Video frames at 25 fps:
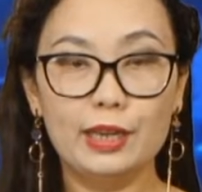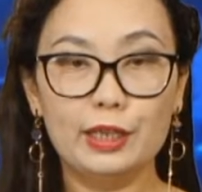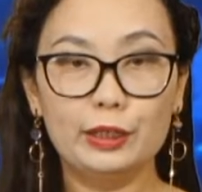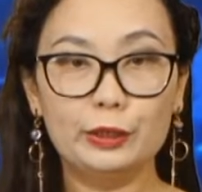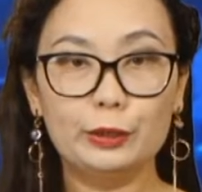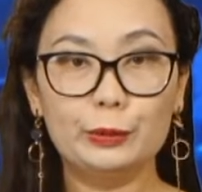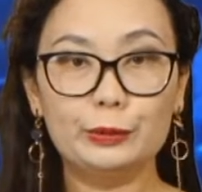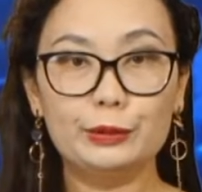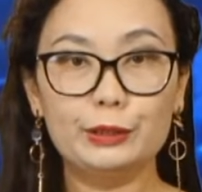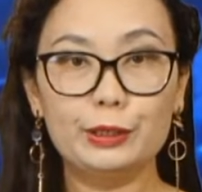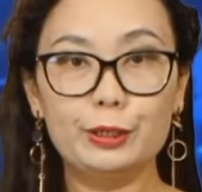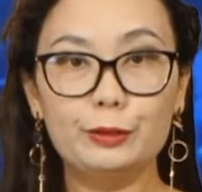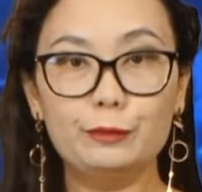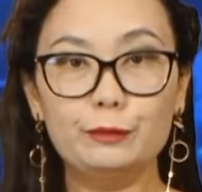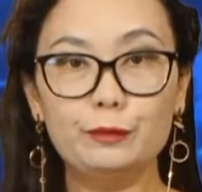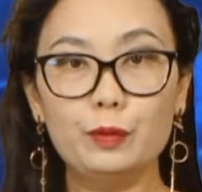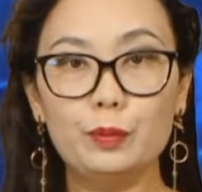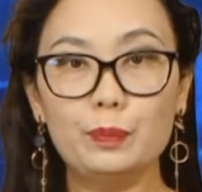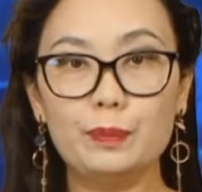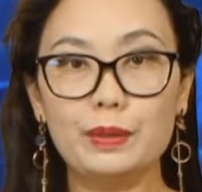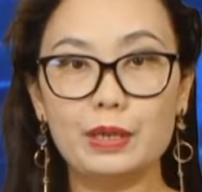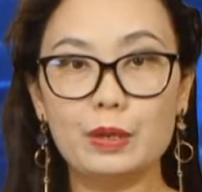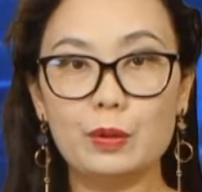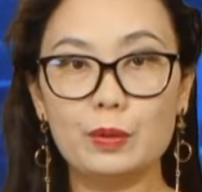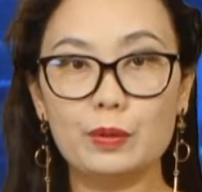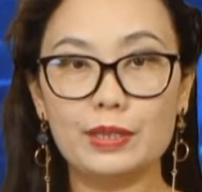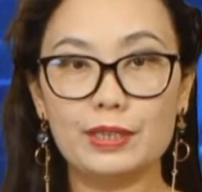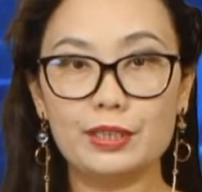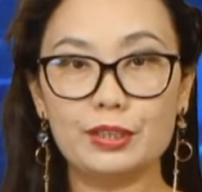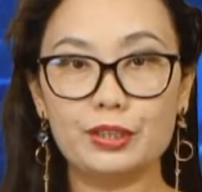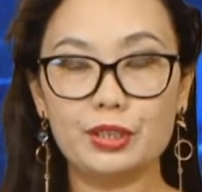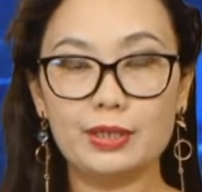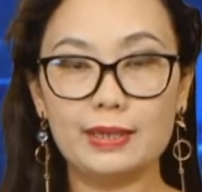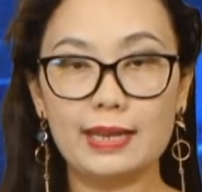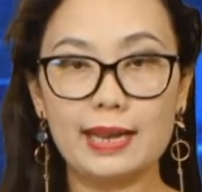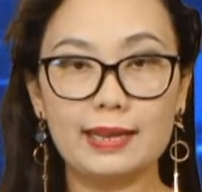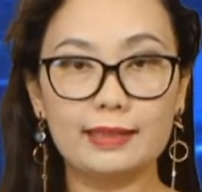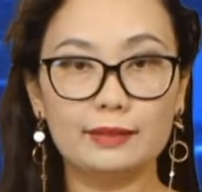Thủ tướng Fumio
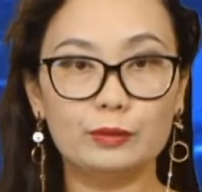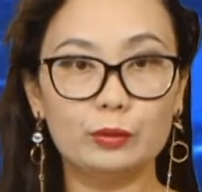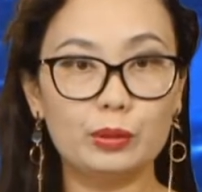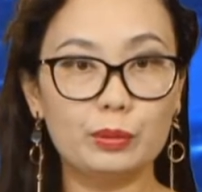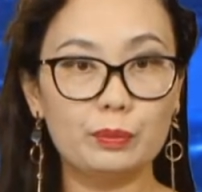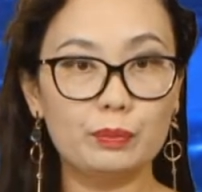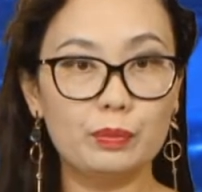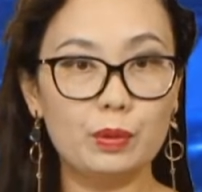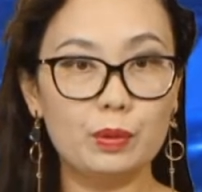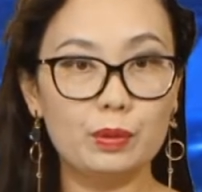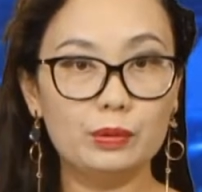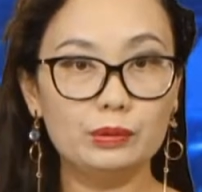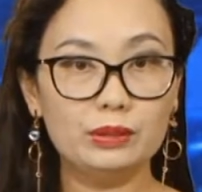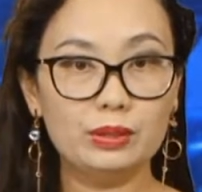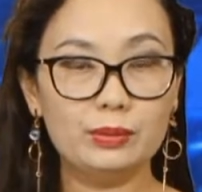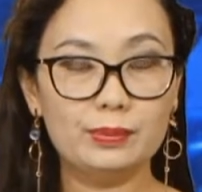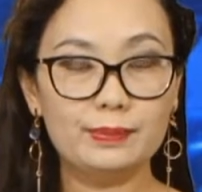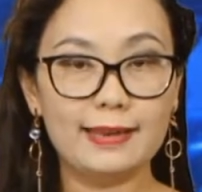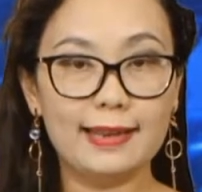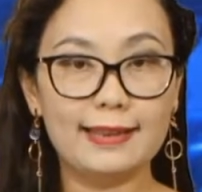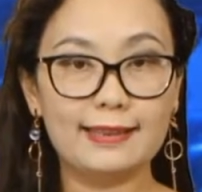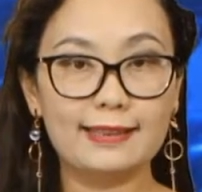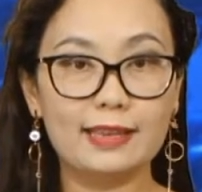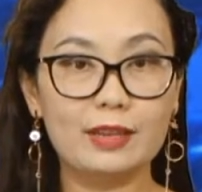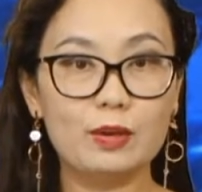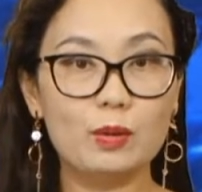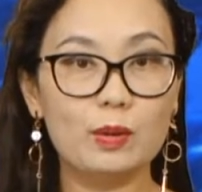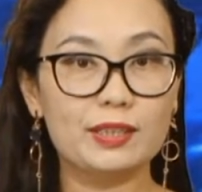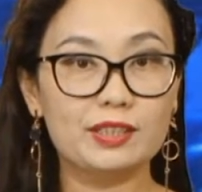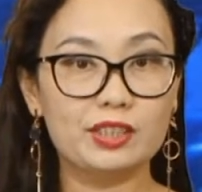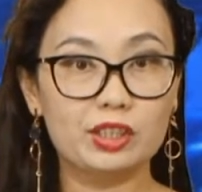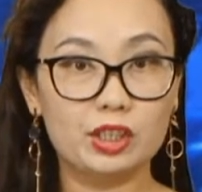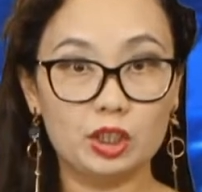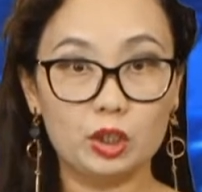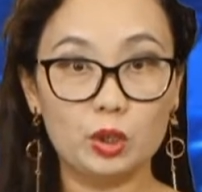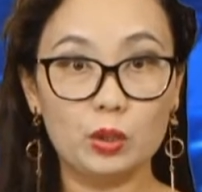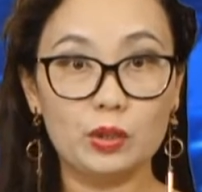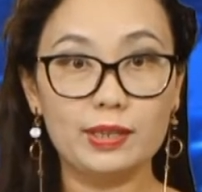Kishida tuyên bố thúc đẩy kế hoạch
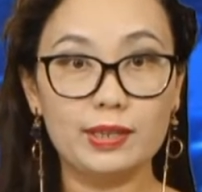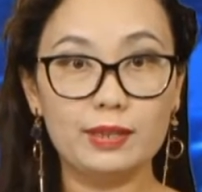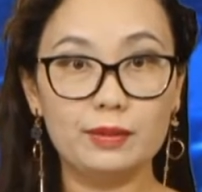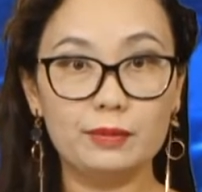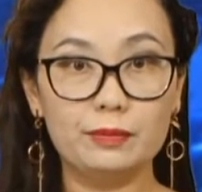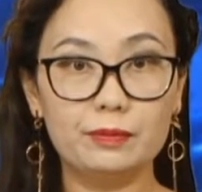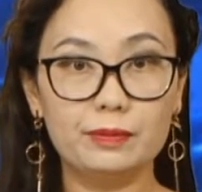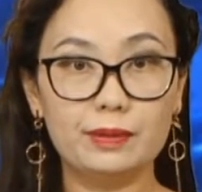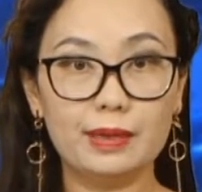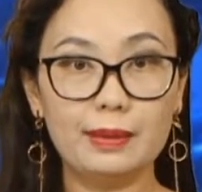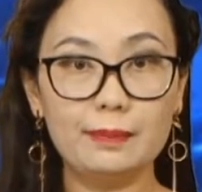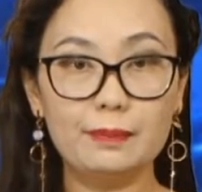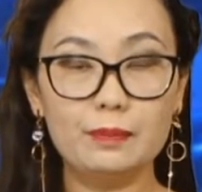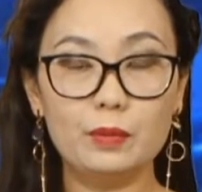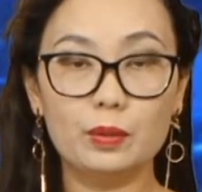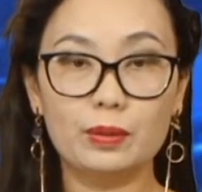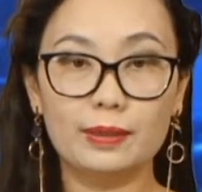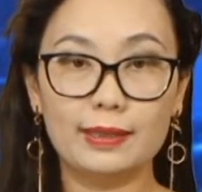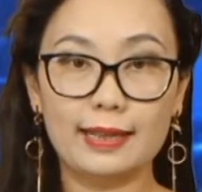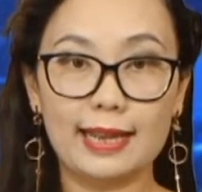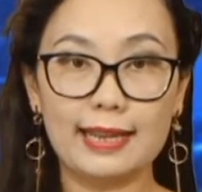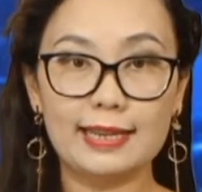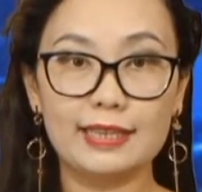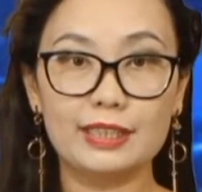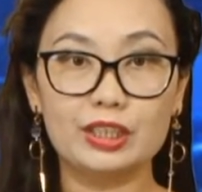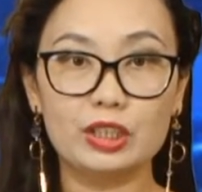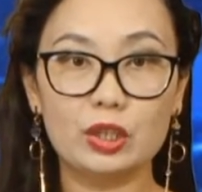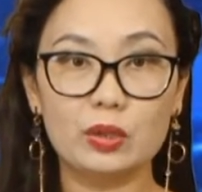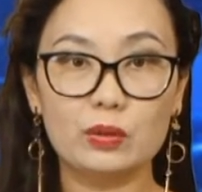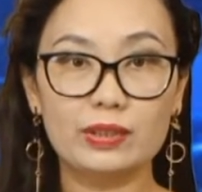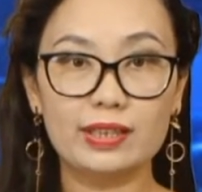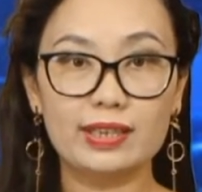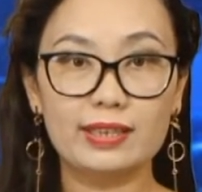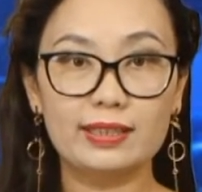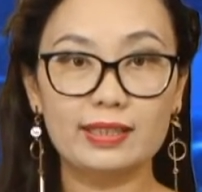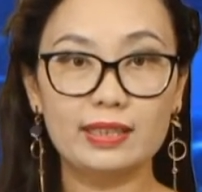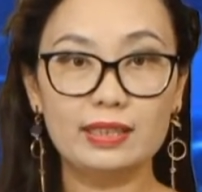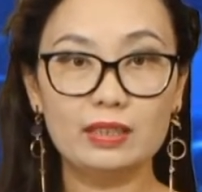sửa đổi hiến pháp một ngày sau
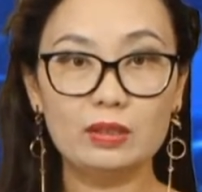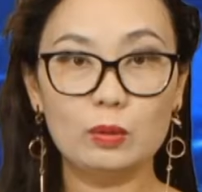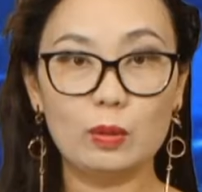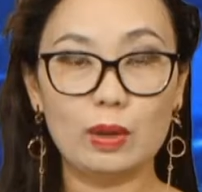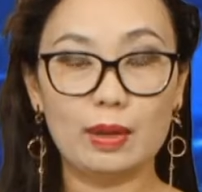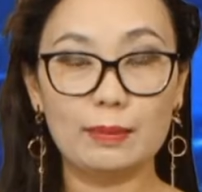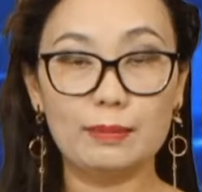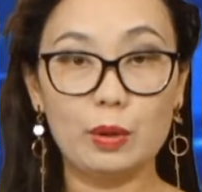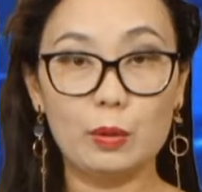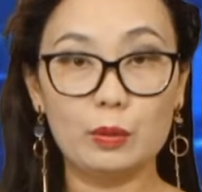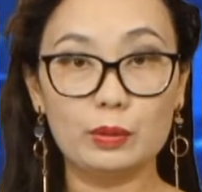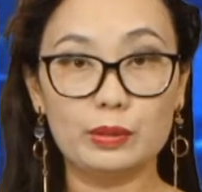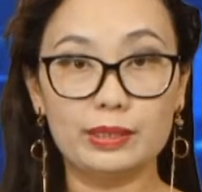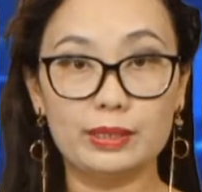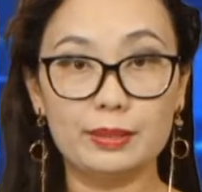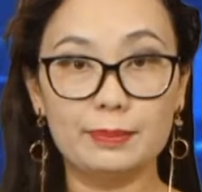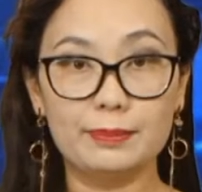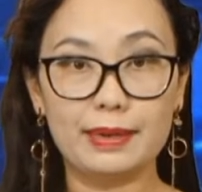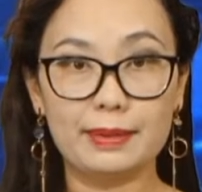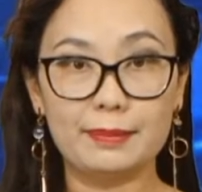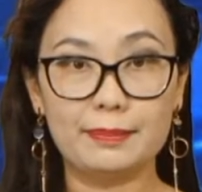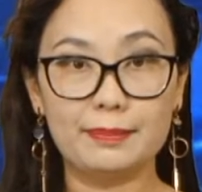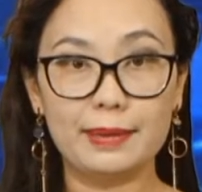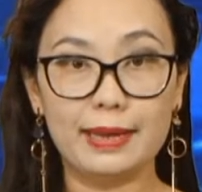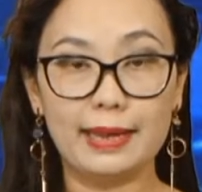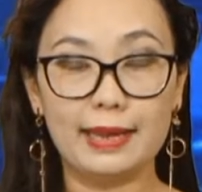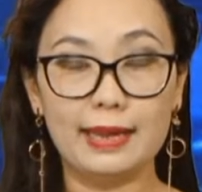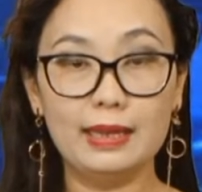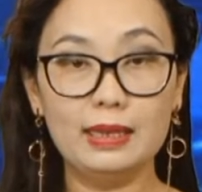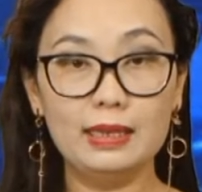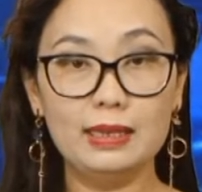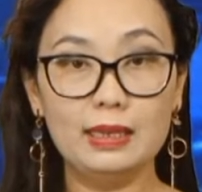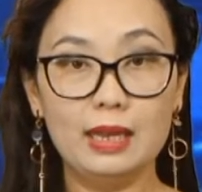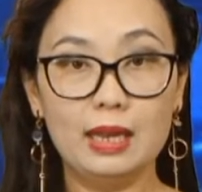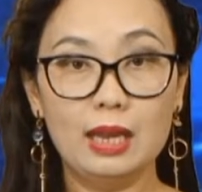khi kết quả bầu cử mạnh mẽ,